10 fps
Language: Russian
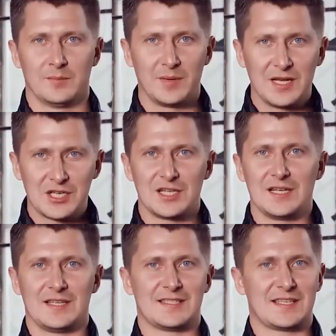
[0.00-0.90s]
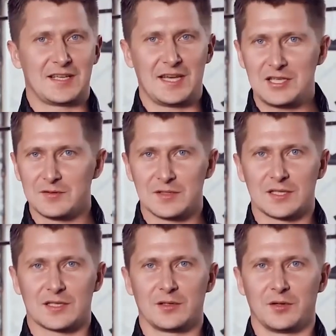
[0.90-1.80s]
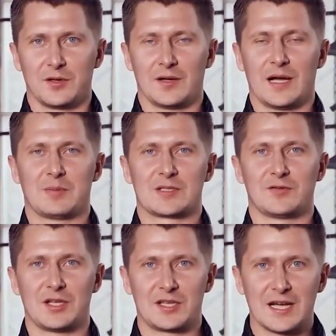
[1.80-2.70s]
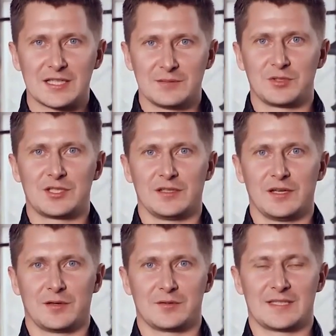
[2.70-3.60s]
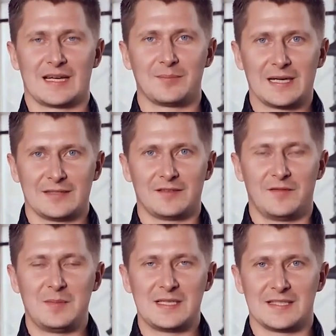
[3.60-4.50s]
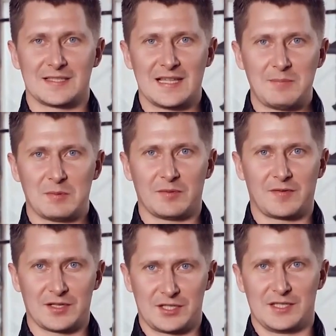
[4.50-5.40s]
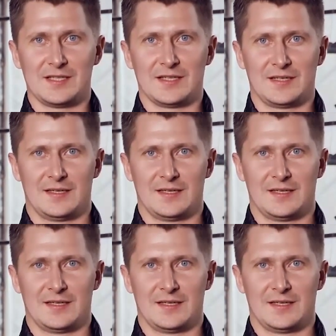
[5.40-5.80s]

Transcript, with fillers: Мы решили не засекречивать технологию, а позволить каждому человеку зарабатывать вместе с нами по франшизе.